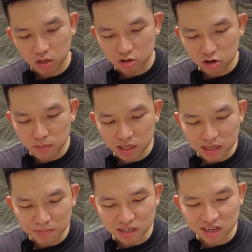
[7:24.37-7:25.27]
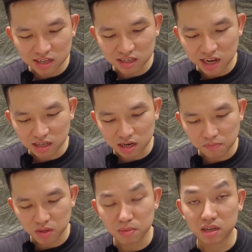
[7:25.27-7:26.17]
nó có mấy cái chấm đen nè,
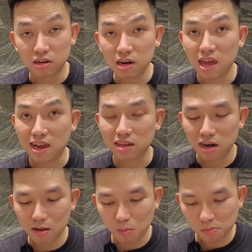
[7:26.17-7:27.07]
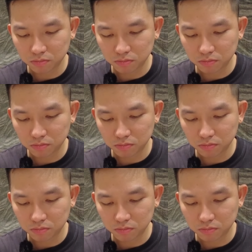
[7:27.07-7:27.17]
thì mình nghĩ nó là hạt thanh long.